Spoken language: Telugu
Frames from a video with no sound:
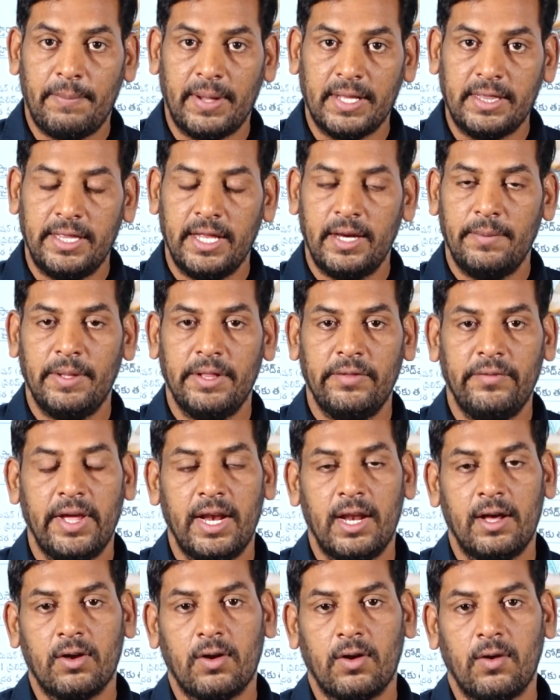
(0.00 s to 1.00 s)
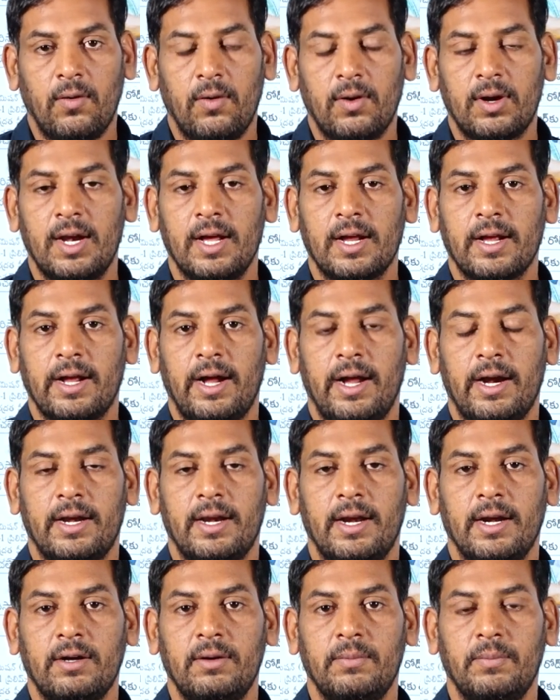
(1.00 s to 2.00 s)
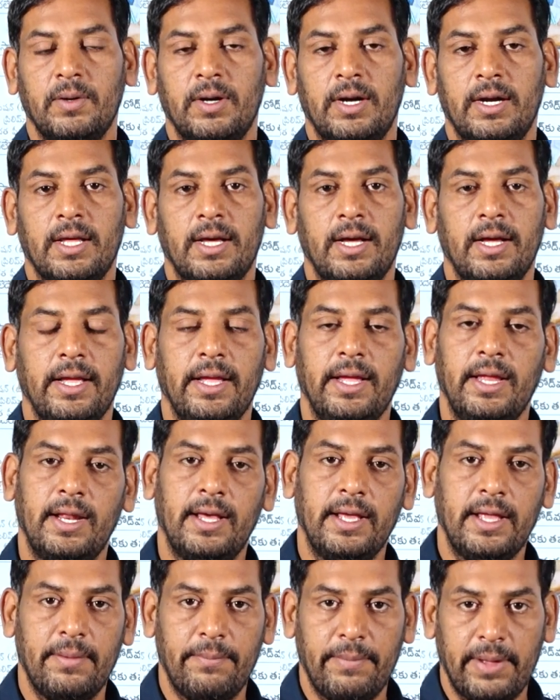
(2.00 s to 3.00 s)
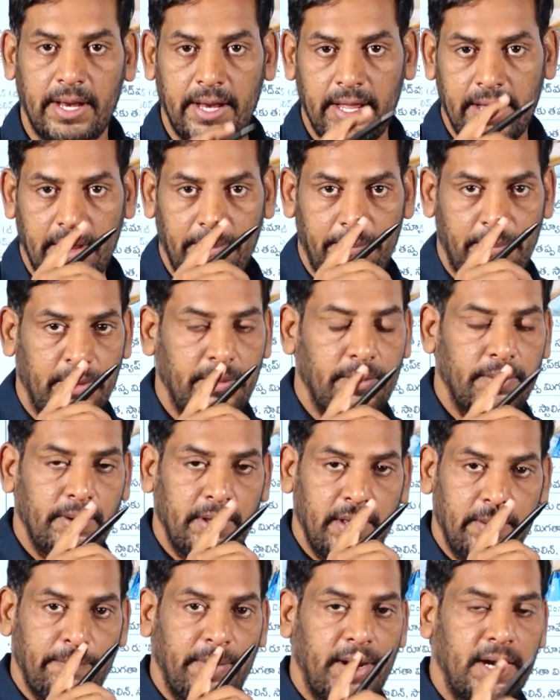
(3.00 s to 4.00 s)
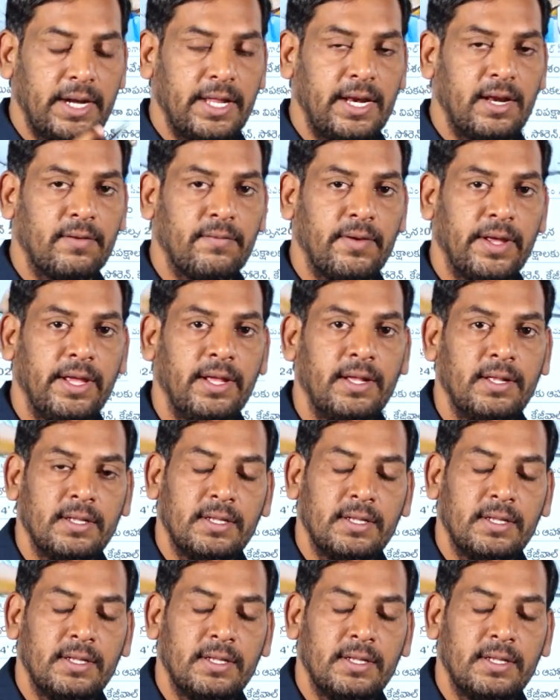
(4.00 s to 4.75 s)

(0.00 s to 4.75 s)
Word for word: పద్దెనిమిది వేల కోట్ల కాంట్రాక్ట్ ముంగట ఈయన ఎమ్మెల్యే ఇప్పుడు ఈ పార్టీలకు పోయి